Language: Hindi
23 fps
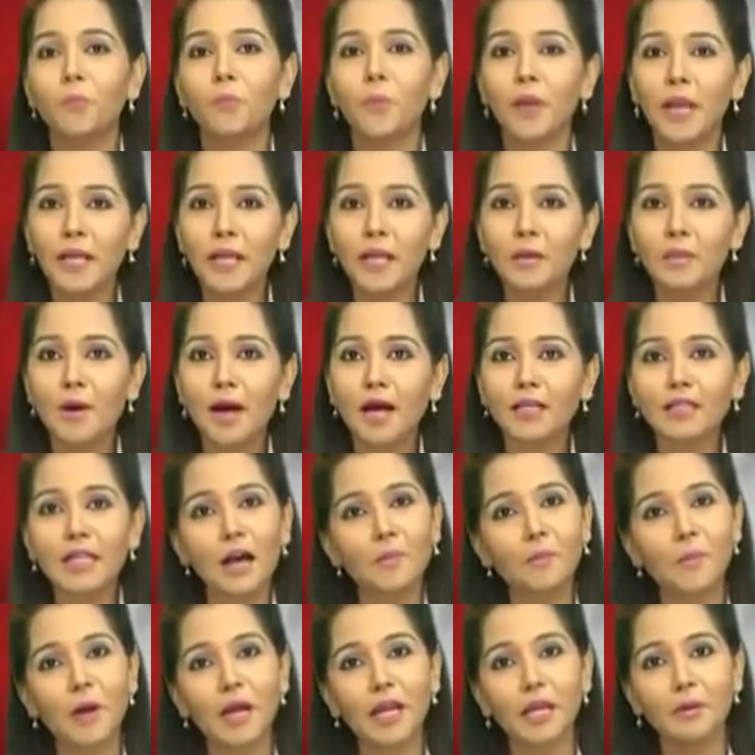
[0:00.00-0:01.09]
ब्रेक के बाद
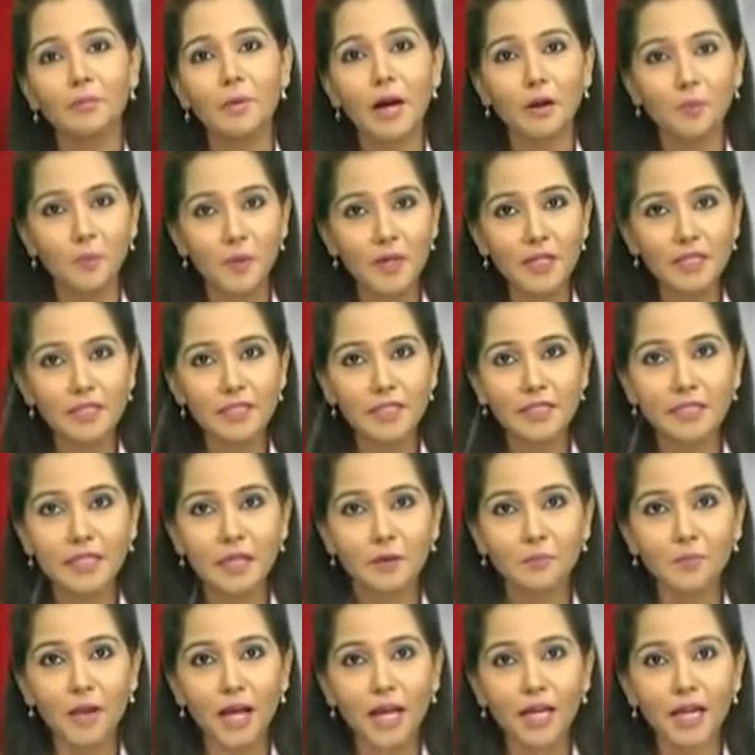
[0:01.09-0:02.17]
आपका एक बार फिर से
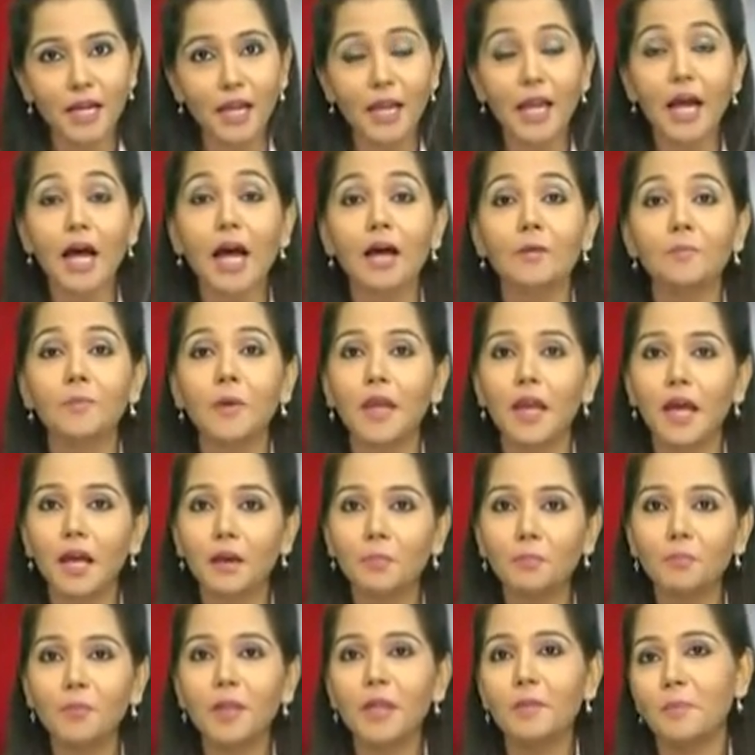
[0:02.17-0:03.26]
इस्तकबाल है आपके
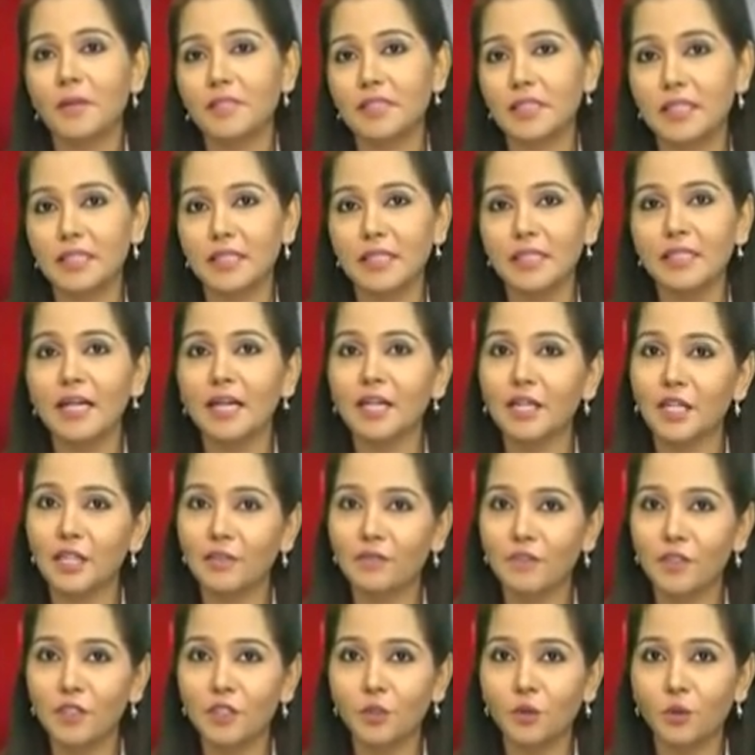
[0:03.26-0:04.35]
अपने पसंदीदा
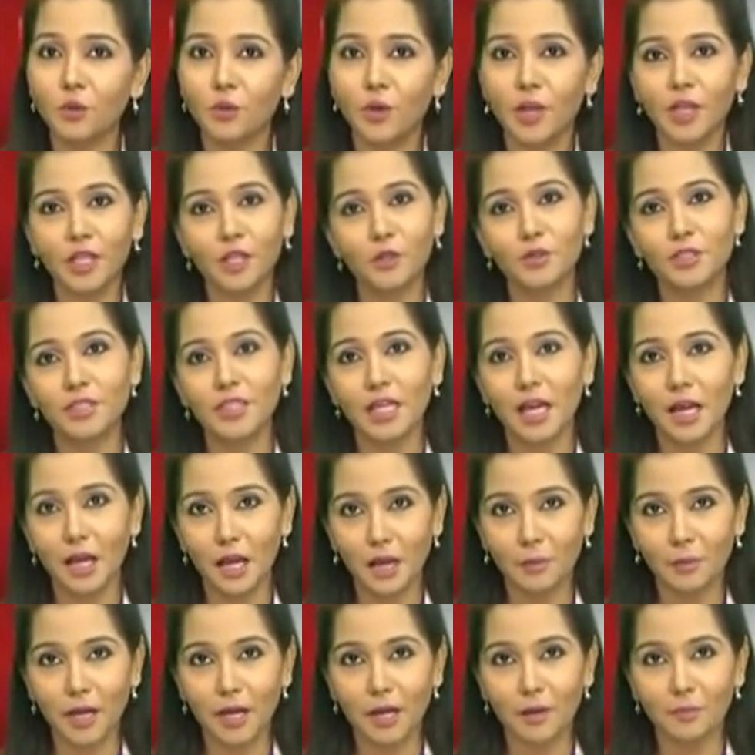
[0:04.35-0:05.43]
टीवी शो हिंदुस्तान
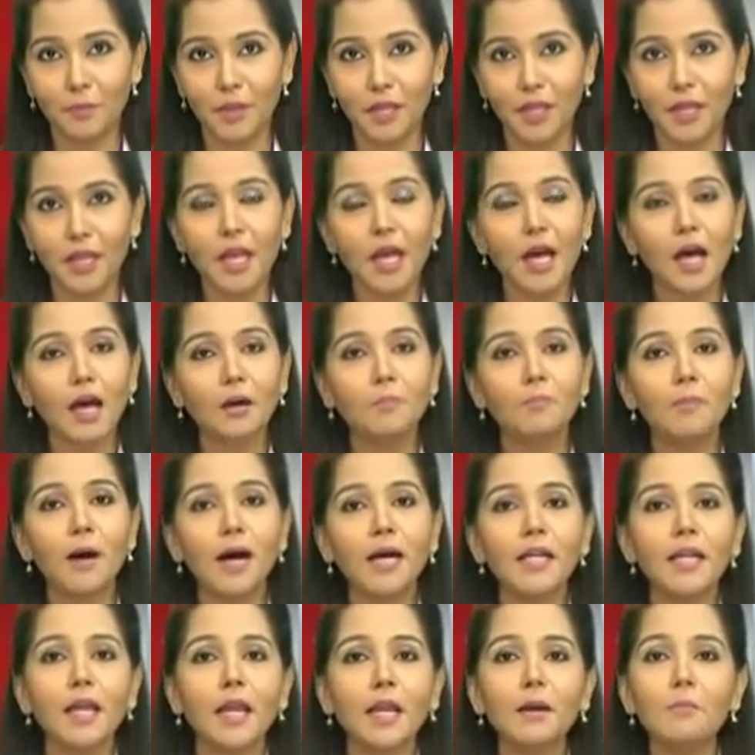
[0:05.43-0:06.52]
हमारा में अब
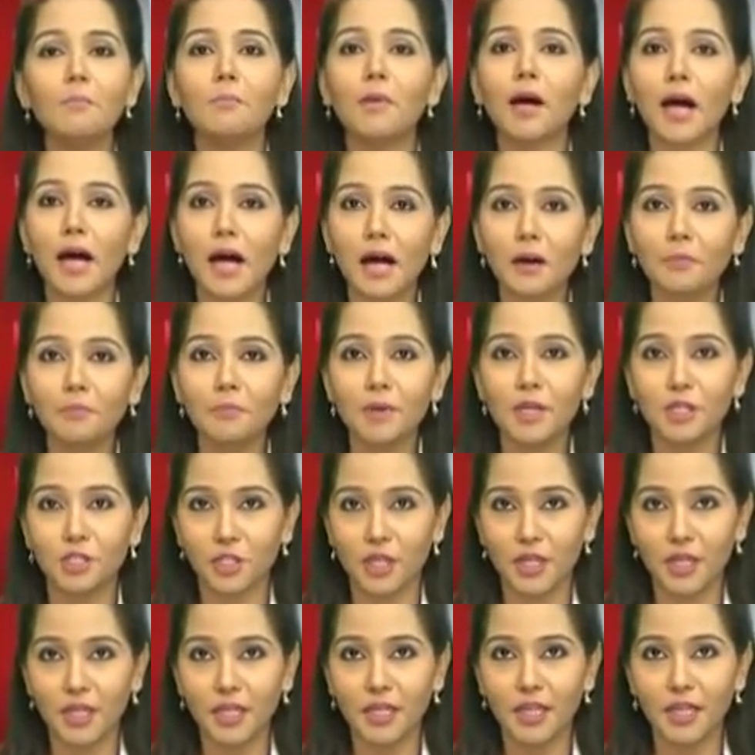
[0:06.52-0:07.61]
बारी है मकाम पेश
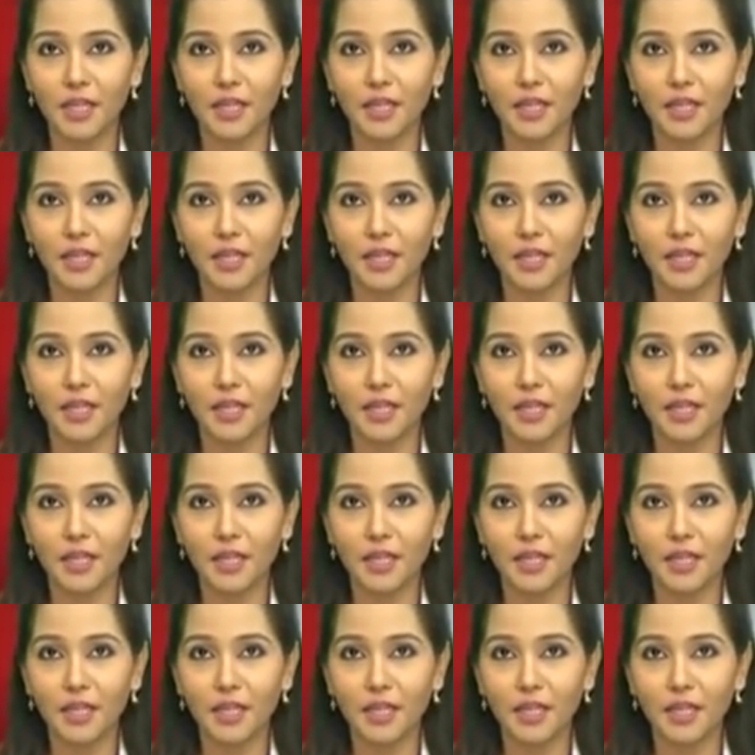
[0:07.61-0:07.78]
करने की